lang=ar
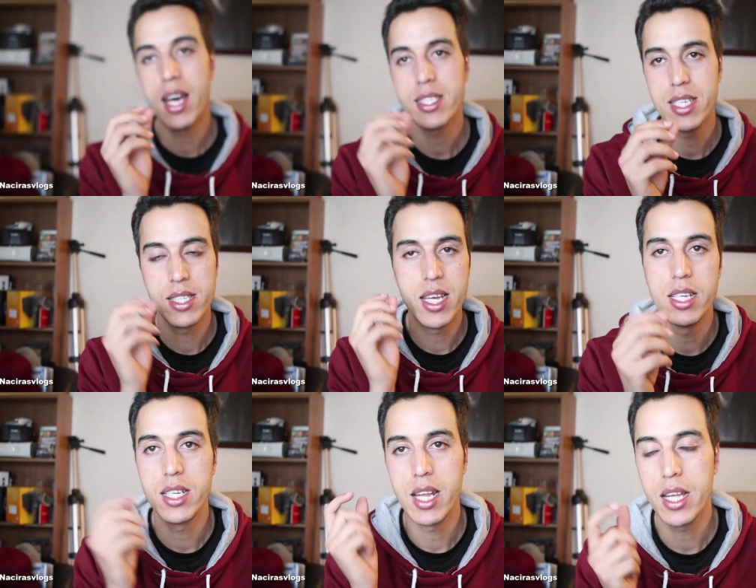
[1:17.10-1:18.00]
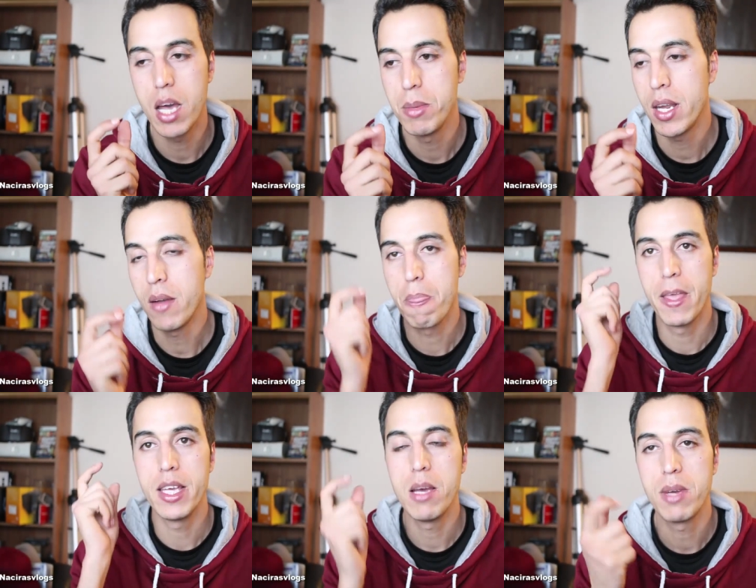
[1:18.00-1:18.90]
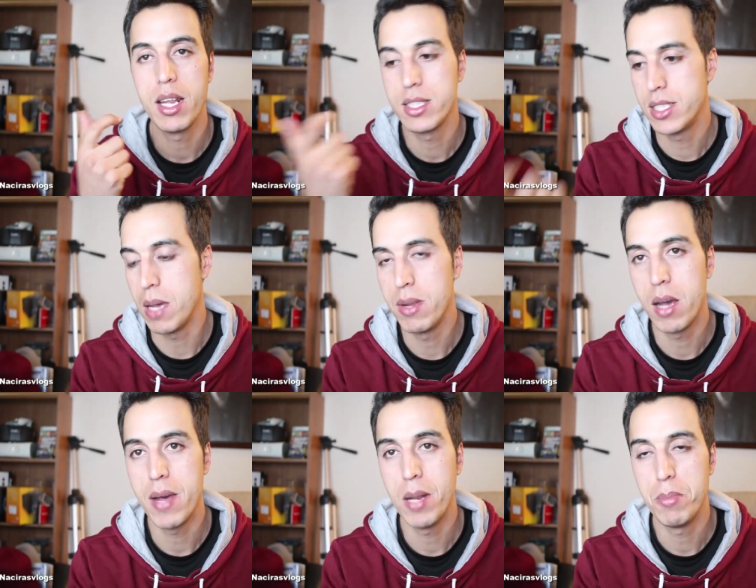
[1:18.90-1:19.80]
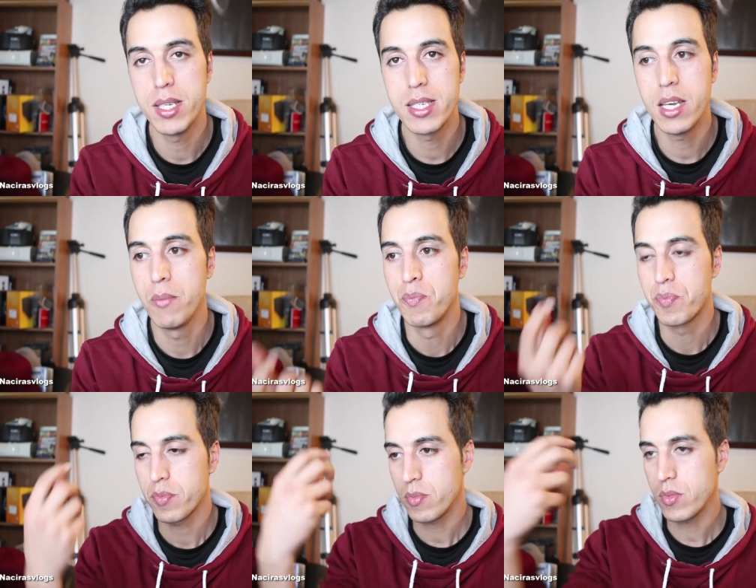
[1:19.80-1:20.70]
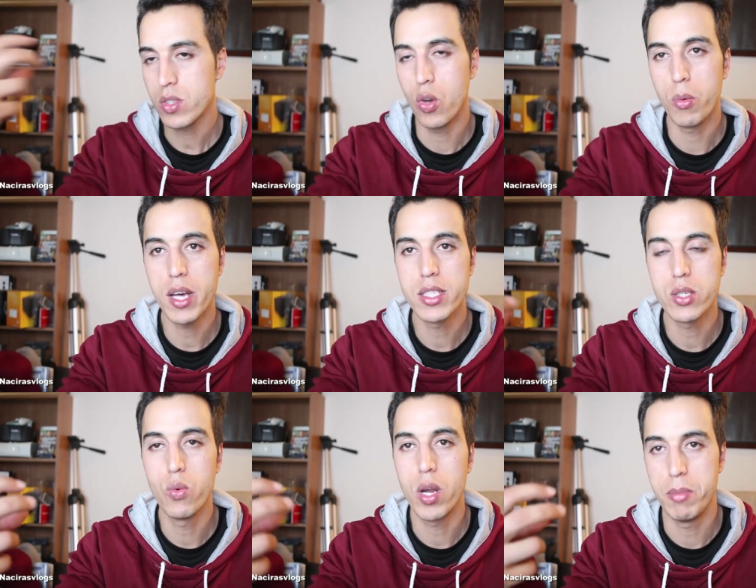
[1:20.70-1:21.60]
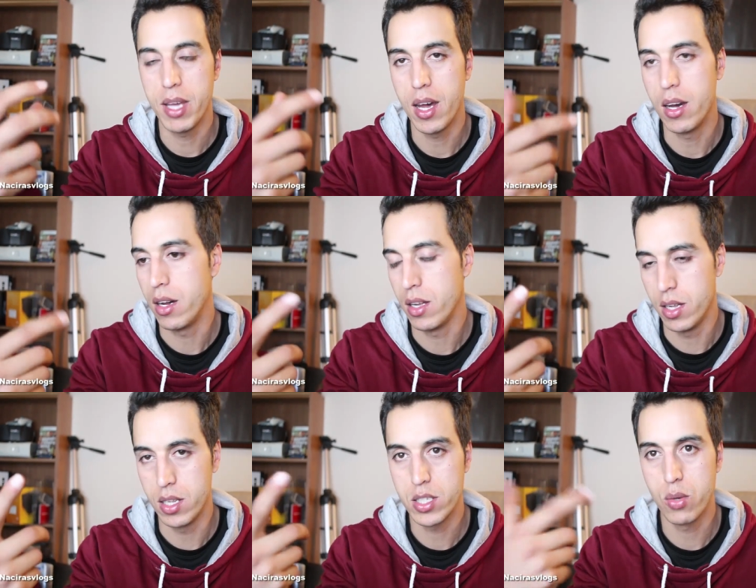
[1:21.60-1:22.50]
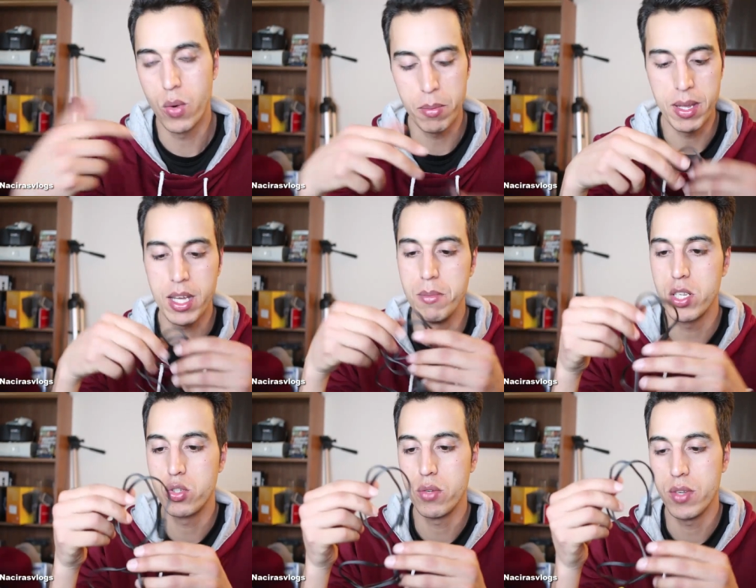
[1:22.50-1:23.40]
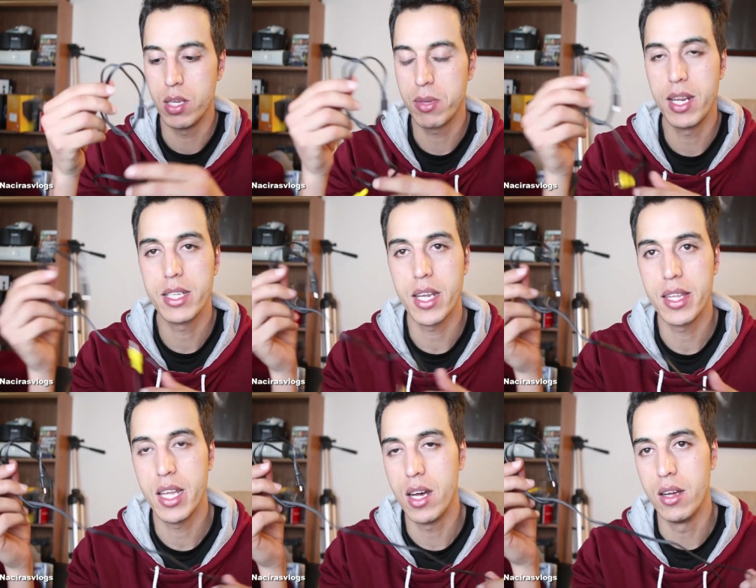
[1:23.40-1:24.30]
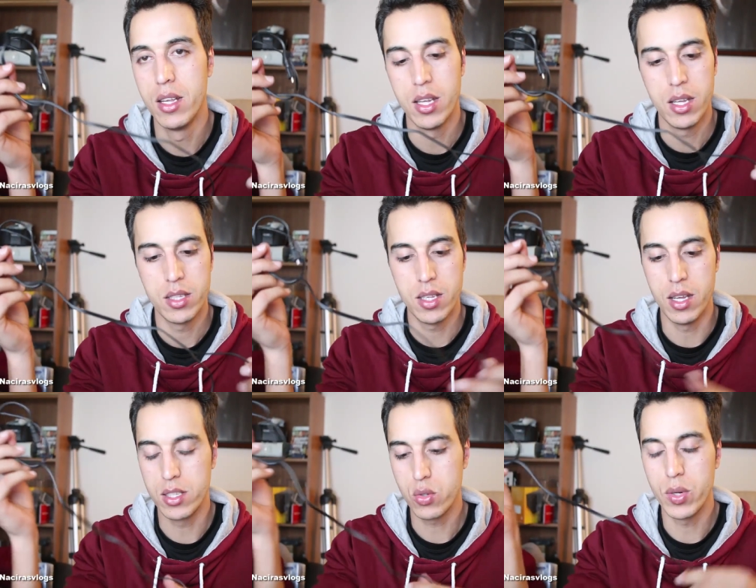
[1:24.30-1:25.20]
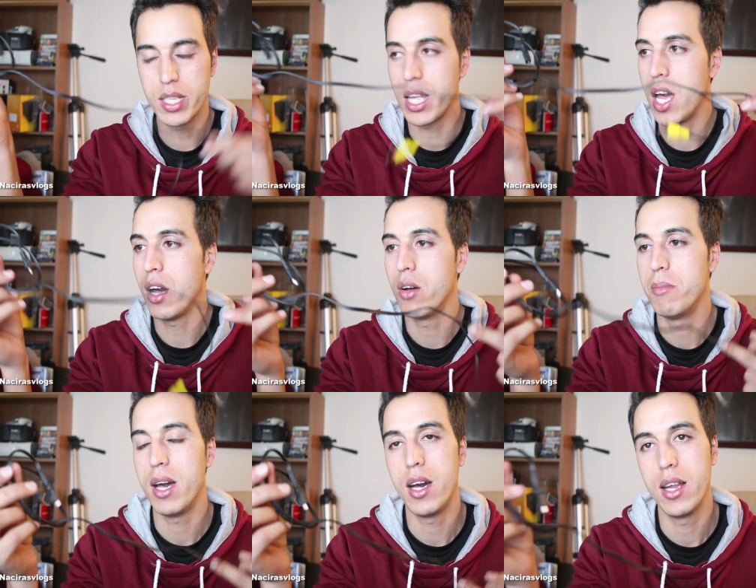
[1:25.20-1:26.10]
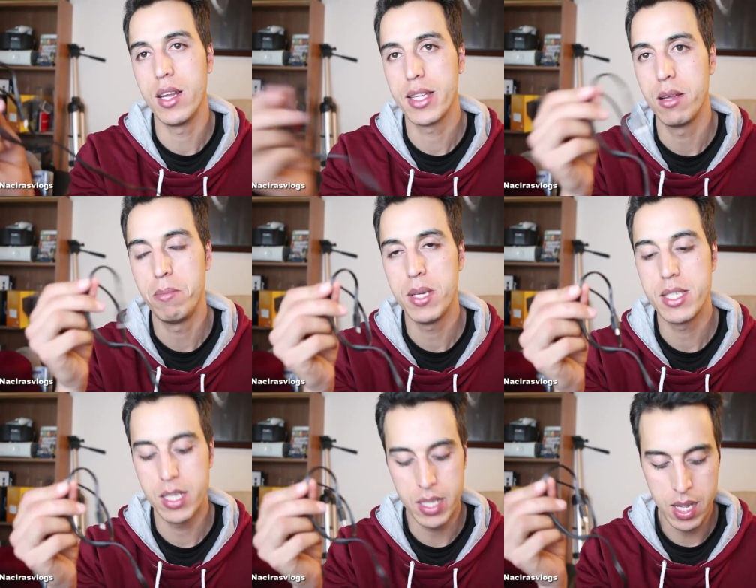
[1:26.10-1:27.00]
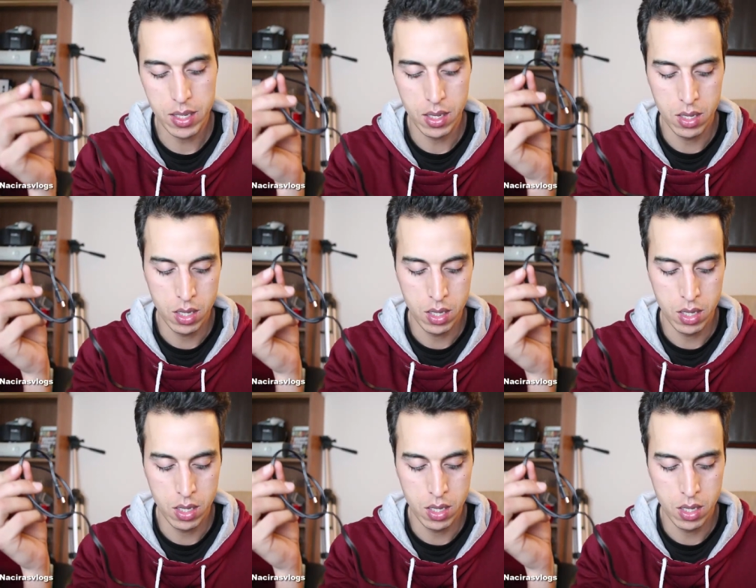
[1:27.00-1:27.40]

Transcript: خاصيه ثانيه ديال الكاميرا هي يمكن لك تستعملها مع البي سي وبقى تصور بها آه، تصور بها كما تشوف يمكن لك تردها تكونيكتيها مع البي سي ديالك